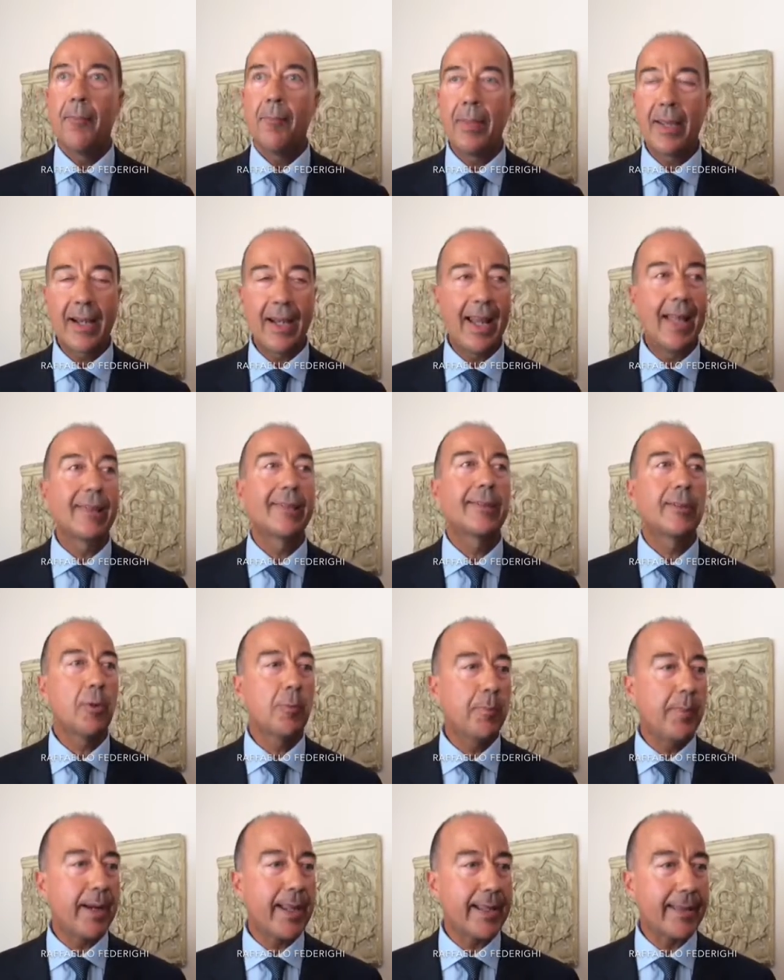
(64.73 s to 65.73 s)
per la
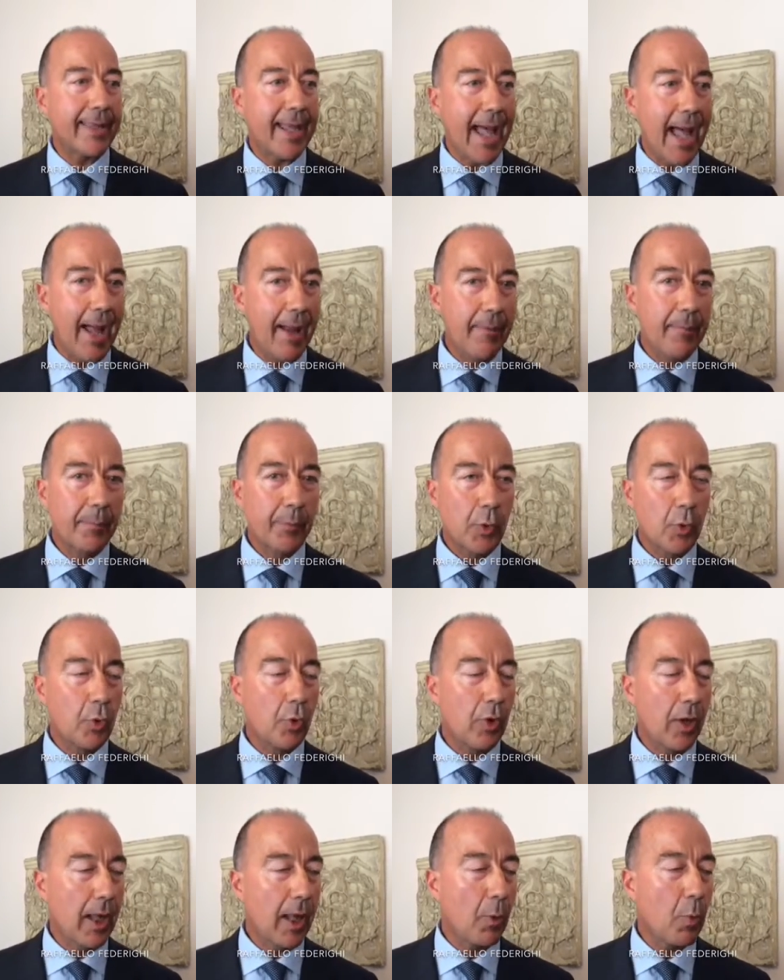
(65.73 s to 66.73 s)
sobrietà
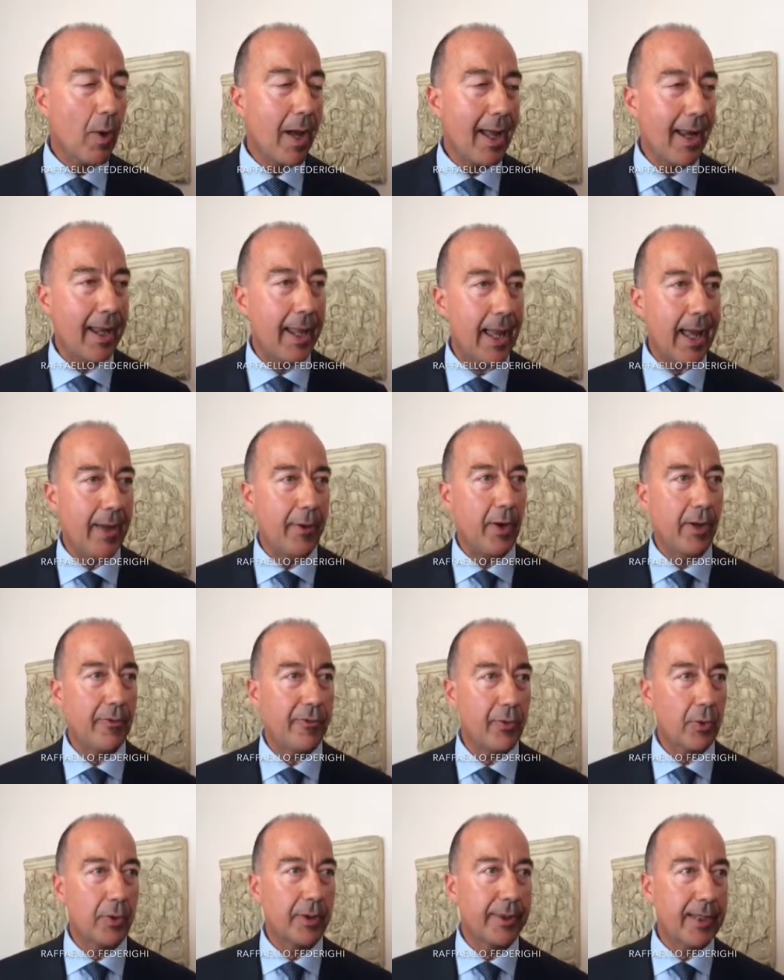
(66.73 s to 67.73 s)
con la quale hanno
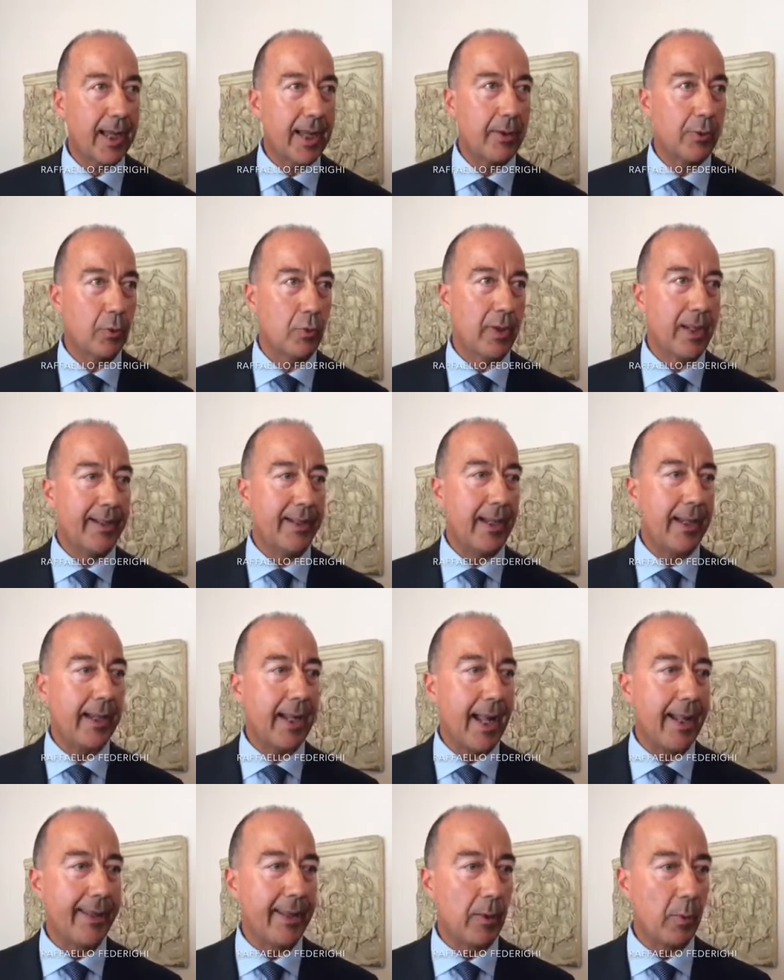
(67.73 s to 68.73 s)
affrontato una
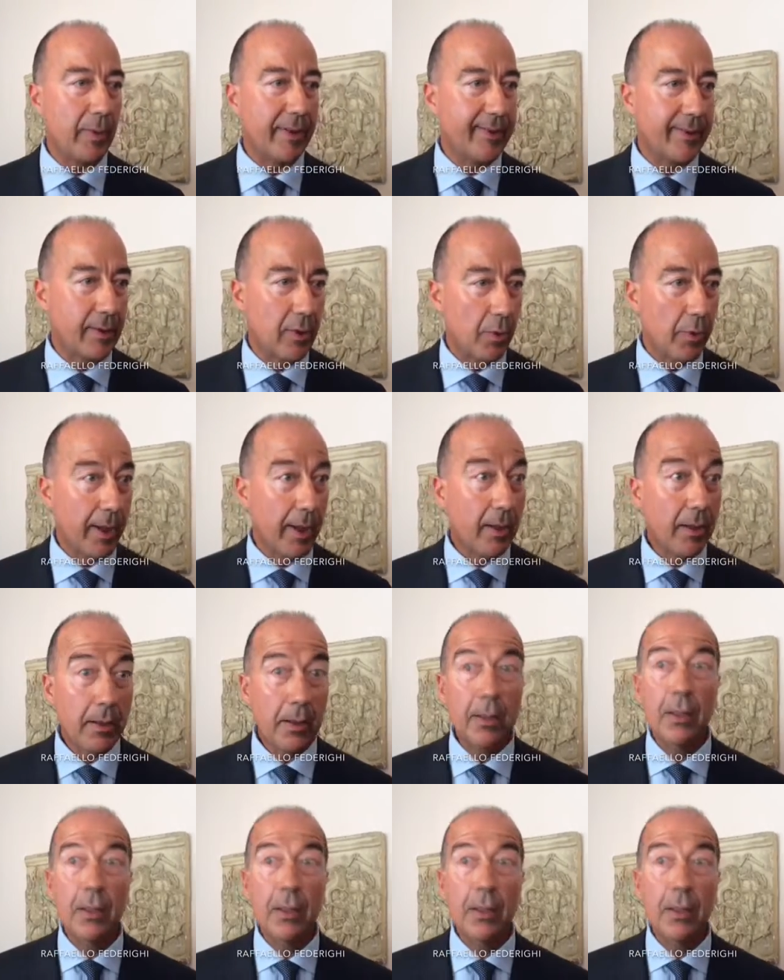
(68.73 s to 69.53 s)
delicata questione